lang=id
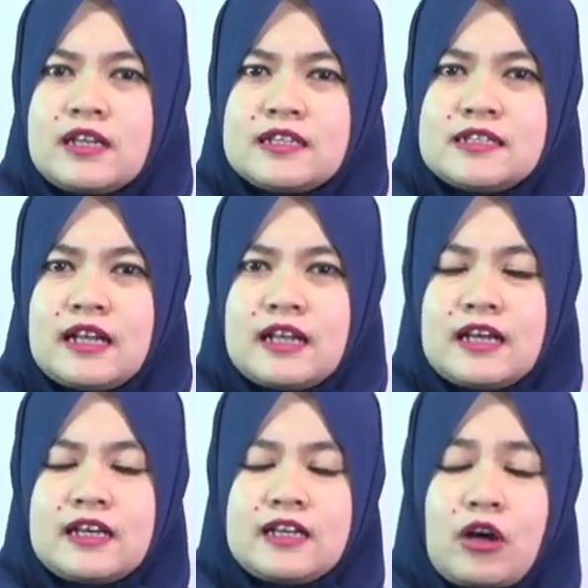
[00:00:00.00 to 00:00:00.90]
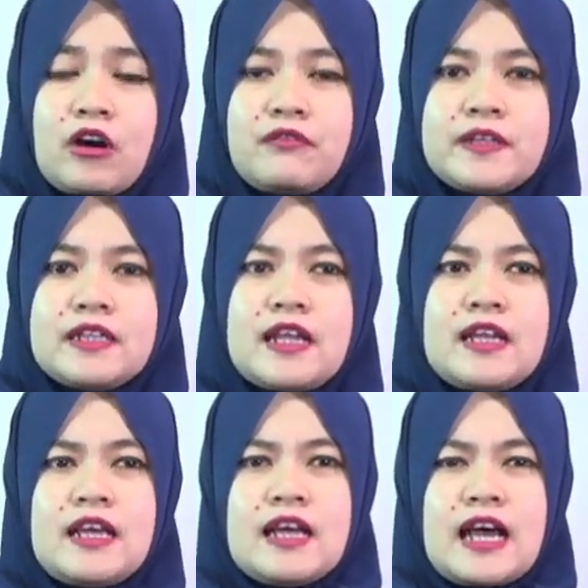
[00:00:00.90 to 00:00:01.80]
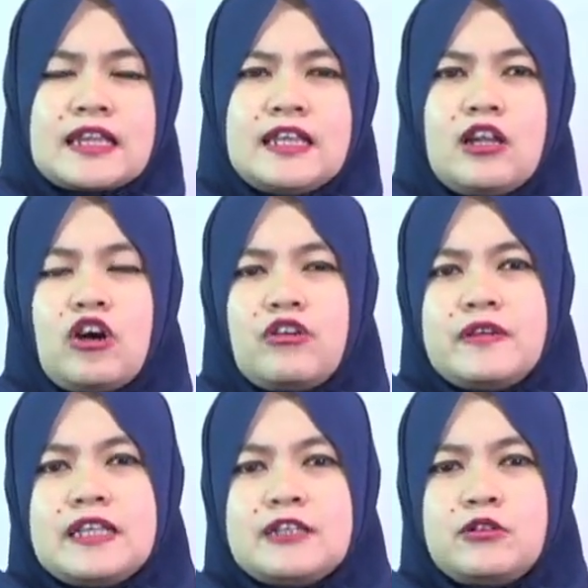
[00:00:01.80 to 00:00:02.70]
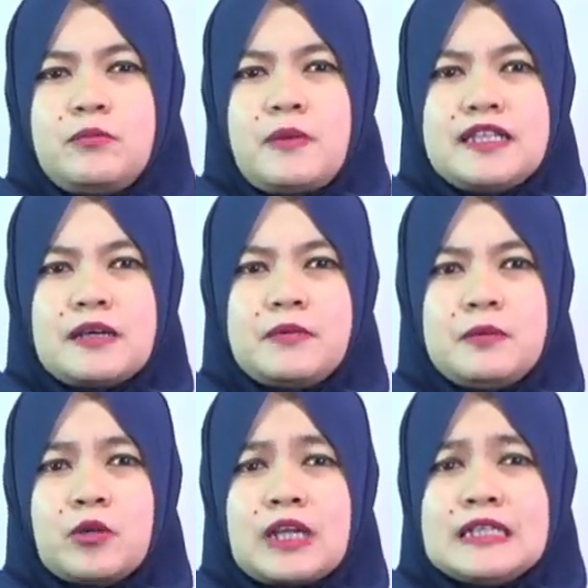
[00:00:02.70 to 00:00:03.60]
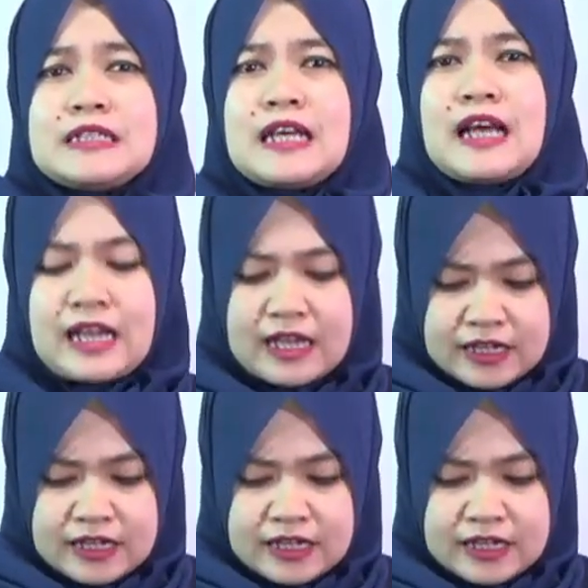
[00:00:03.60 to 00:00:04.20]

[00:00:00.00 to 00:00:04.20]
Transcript: gejala uh, long COVID dan katanya long COVID itu banyak menimbulkan gejala